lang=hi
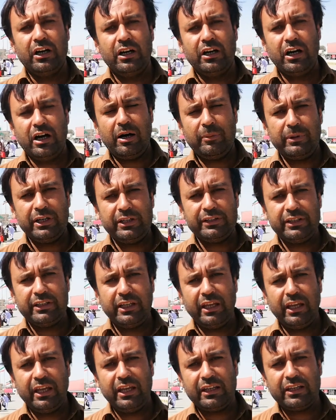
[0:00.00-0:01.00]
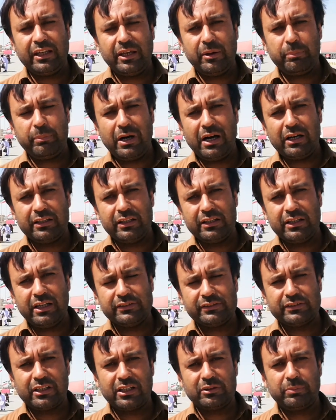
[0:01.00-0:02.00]
अपडेट ये है कि पाक
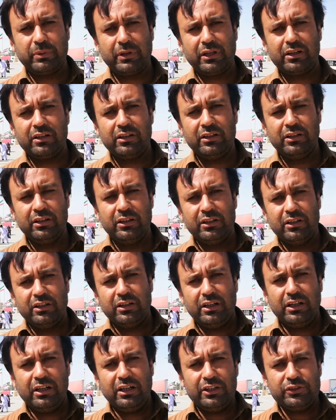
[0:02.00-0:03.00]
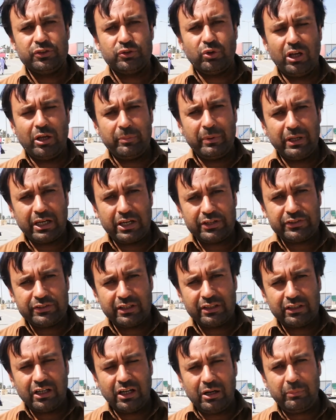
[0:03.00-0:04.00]
ईरान सरहद पर जो
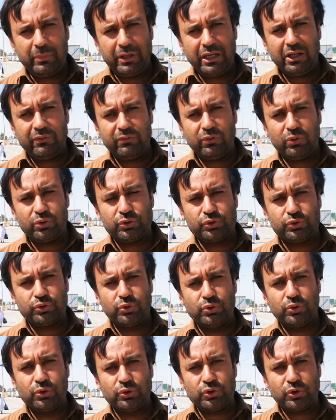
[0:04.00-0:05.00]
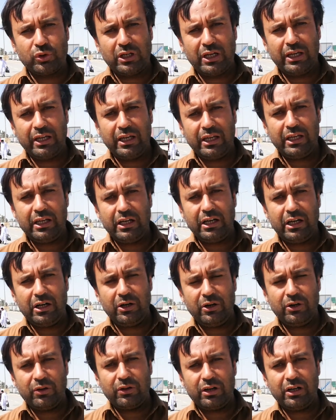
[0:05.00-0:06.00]
इमिग्रेशन का हमल है वो शुरू हो चुका है
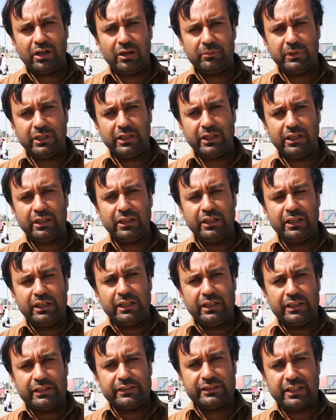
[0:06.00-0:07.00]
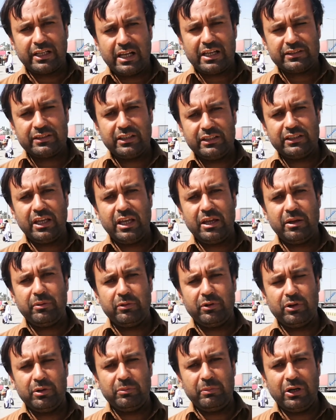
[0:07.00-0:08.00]
और हमने ज़रा से
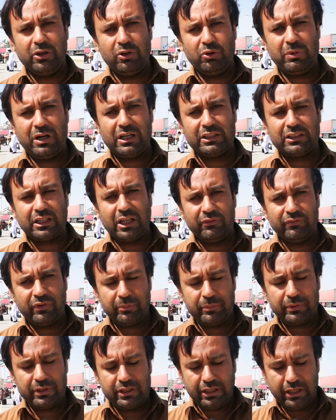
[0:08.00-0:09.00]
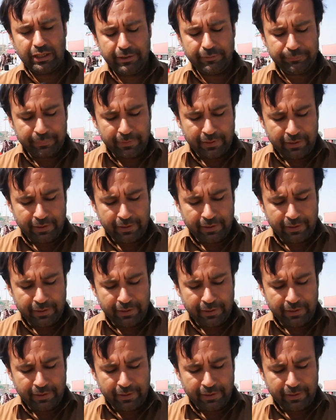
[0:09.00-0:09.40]
ये मालूम कन्फर्म की है